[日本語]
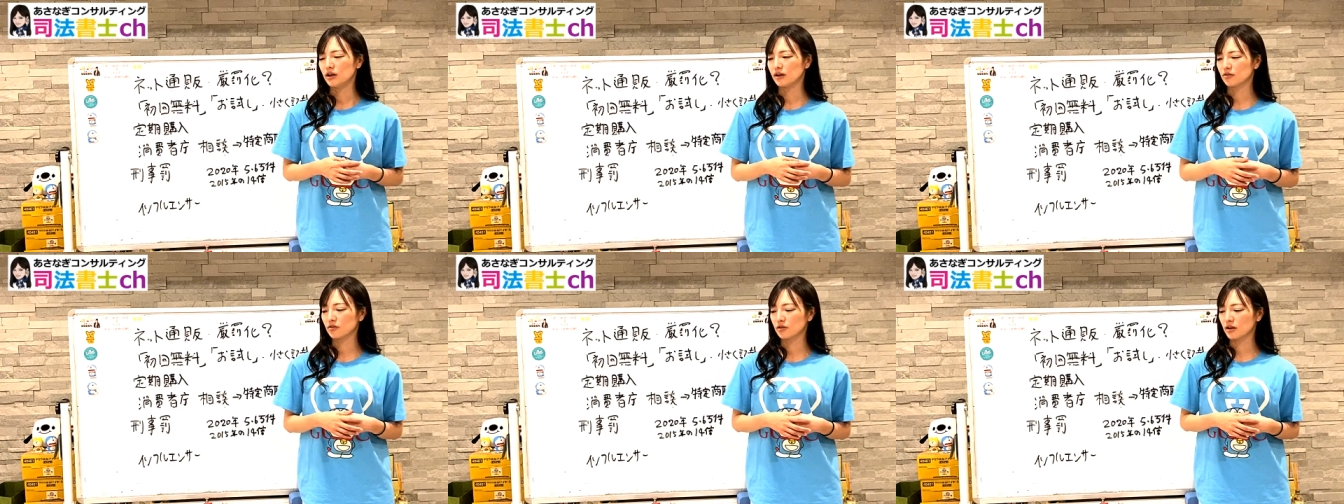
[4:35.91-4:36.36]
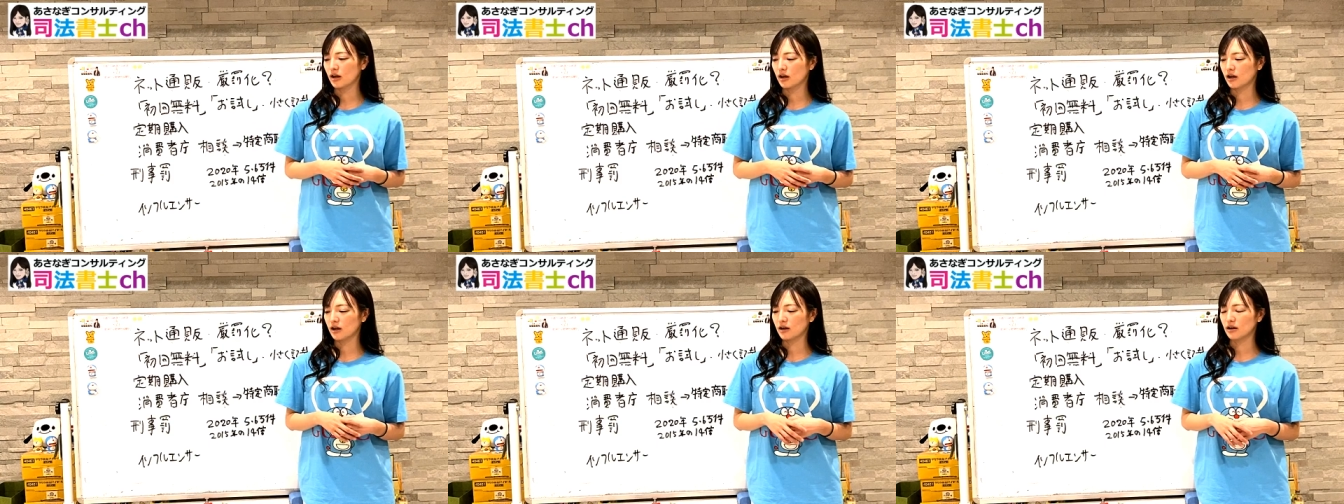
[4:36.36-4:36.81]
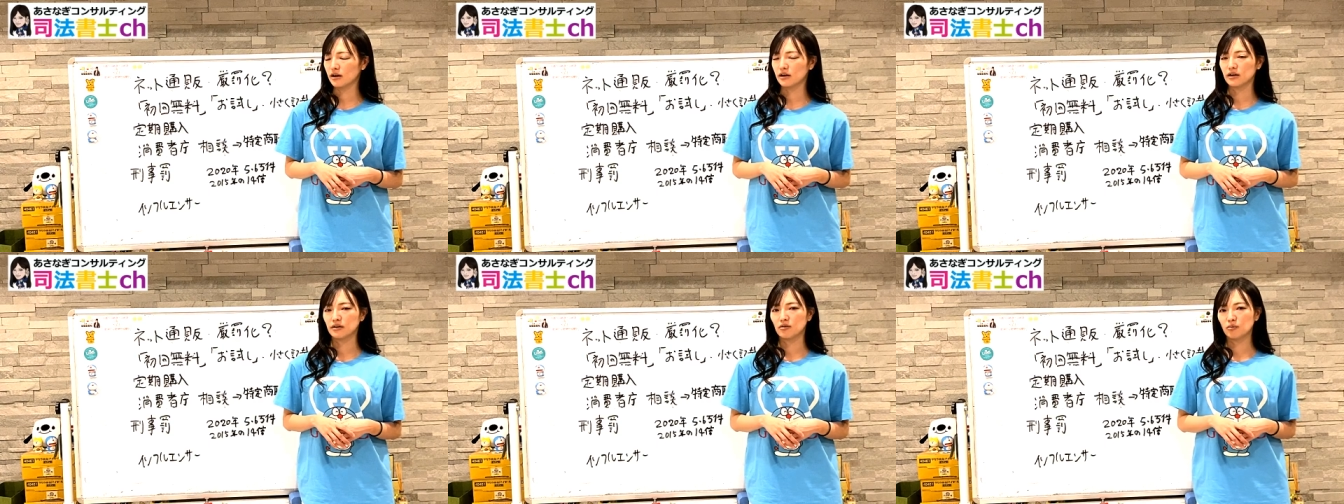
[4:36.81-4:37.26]
えそういっ
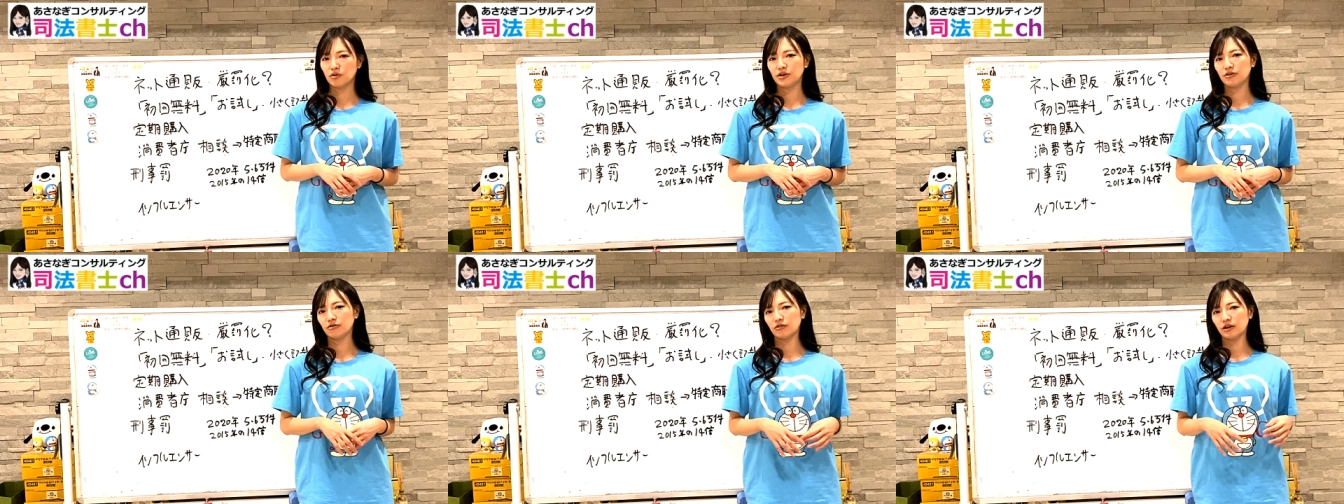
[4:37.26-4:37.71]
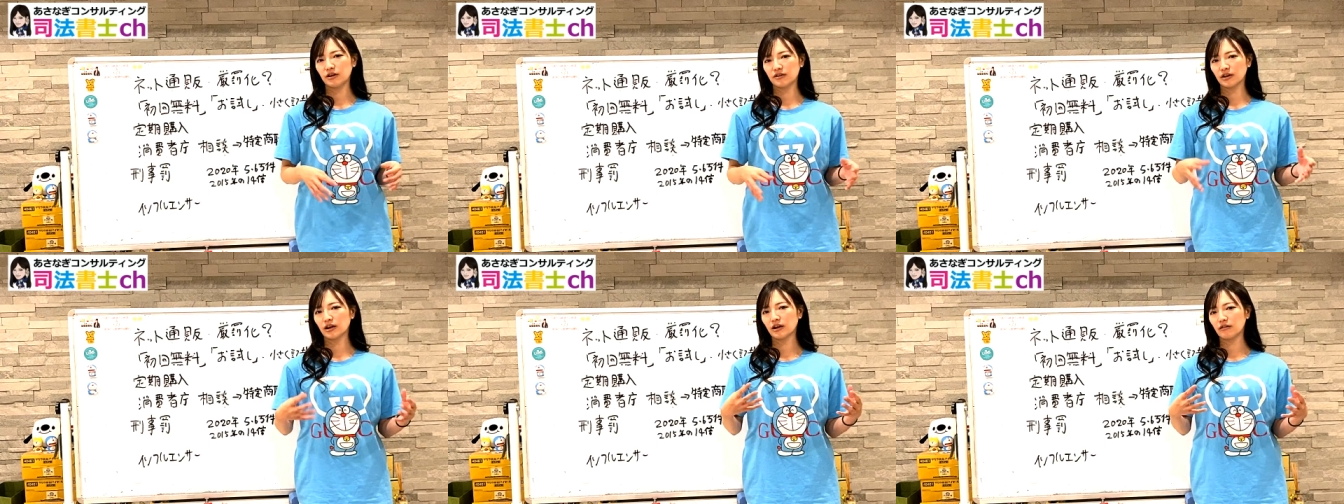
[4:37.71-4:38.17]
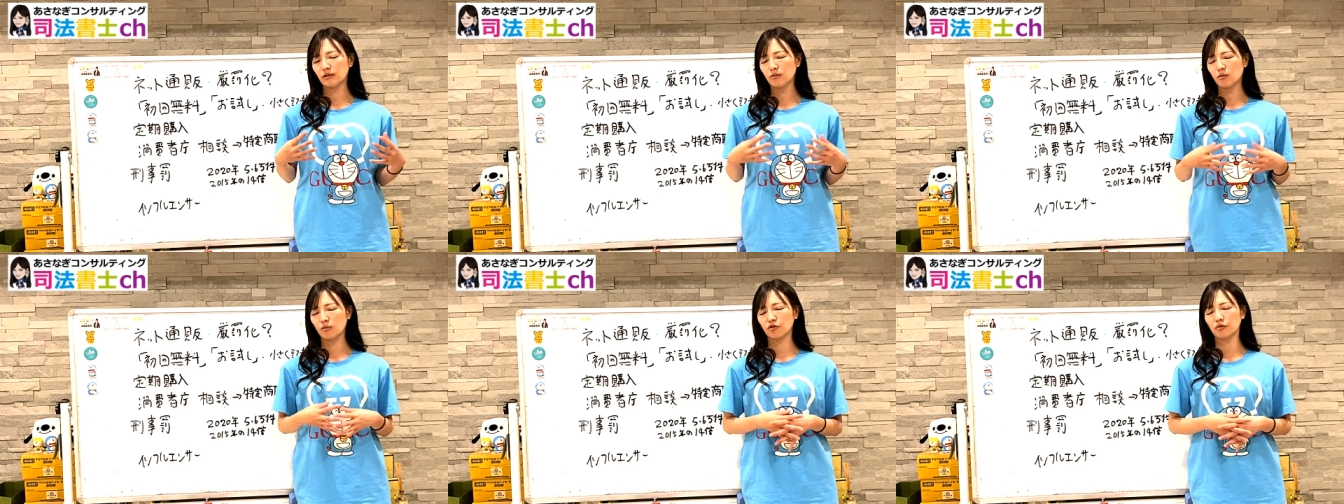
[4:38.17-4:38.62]
たのもインフルエンサー側
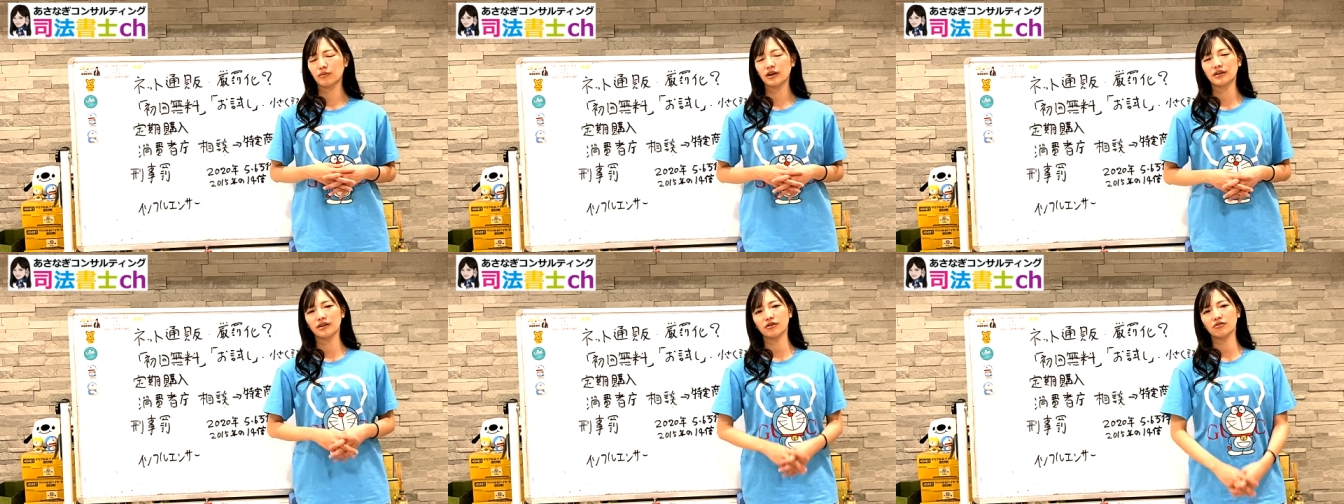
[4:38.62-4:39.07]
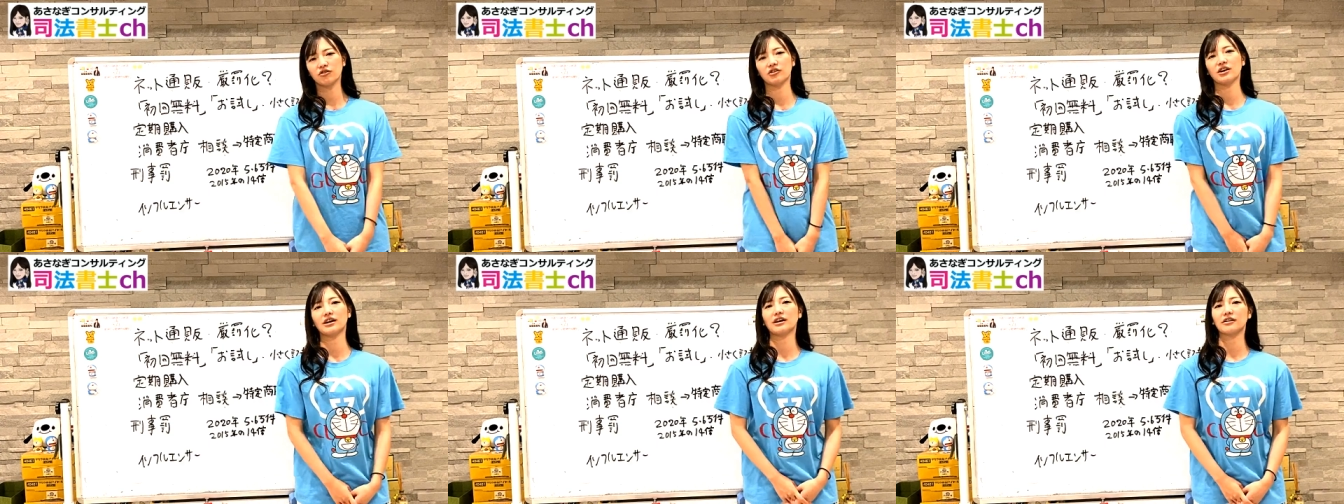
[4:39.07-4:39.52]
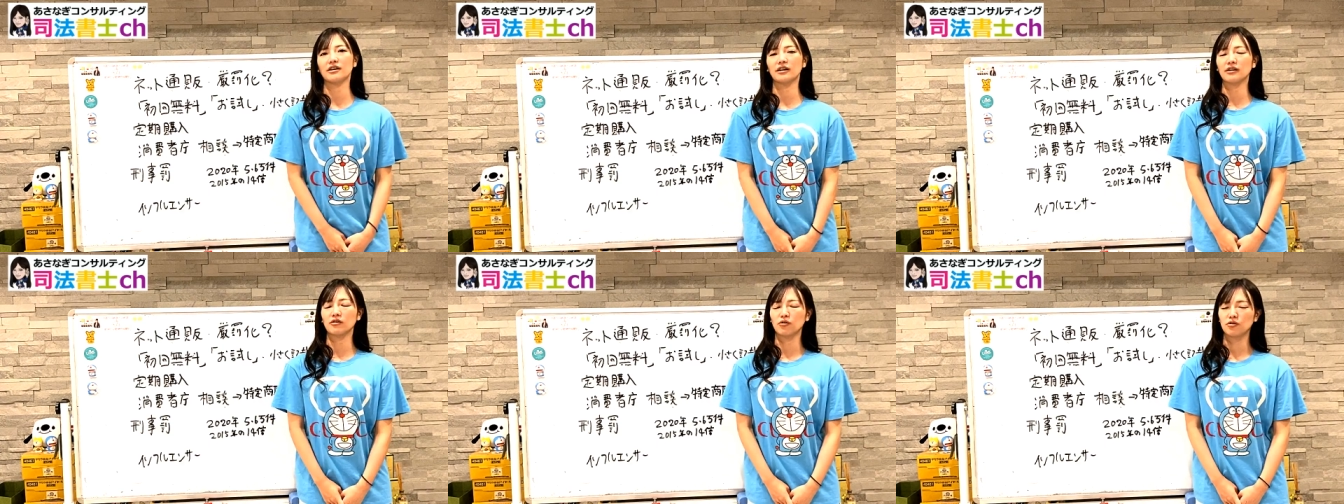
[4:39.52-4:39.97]
にも求められてくる時代なんだ
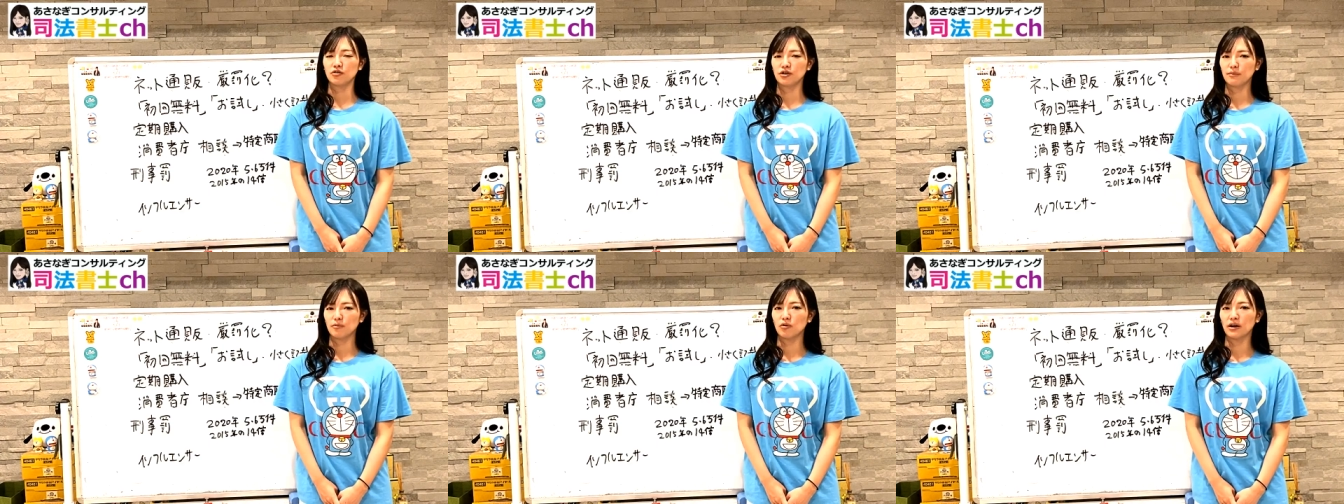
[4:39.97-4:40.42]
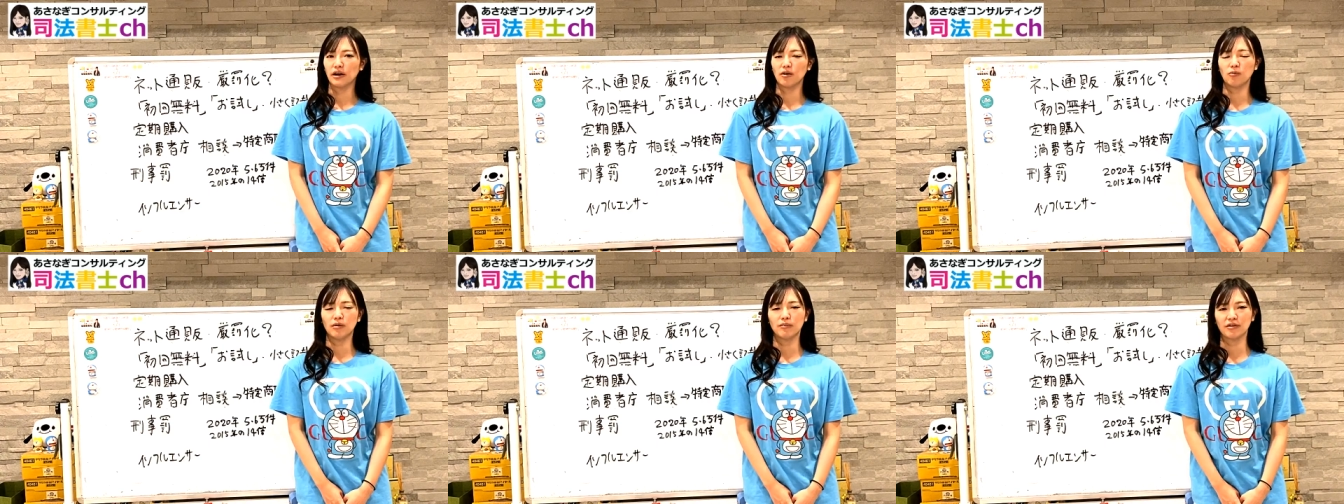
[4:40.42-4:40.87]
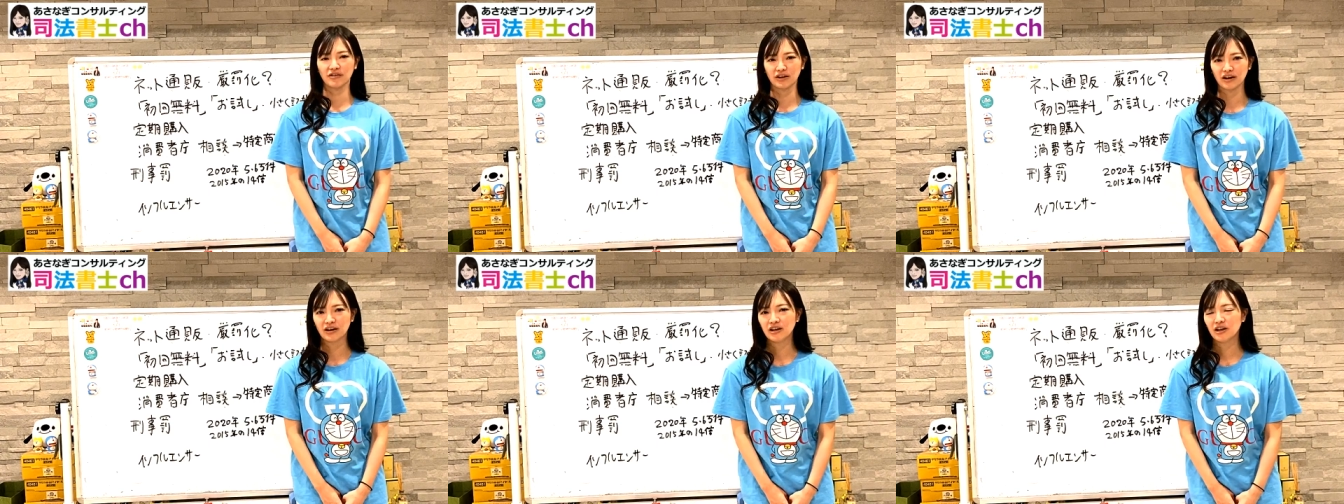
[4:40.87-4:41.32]
なというふうにも、え思いますました。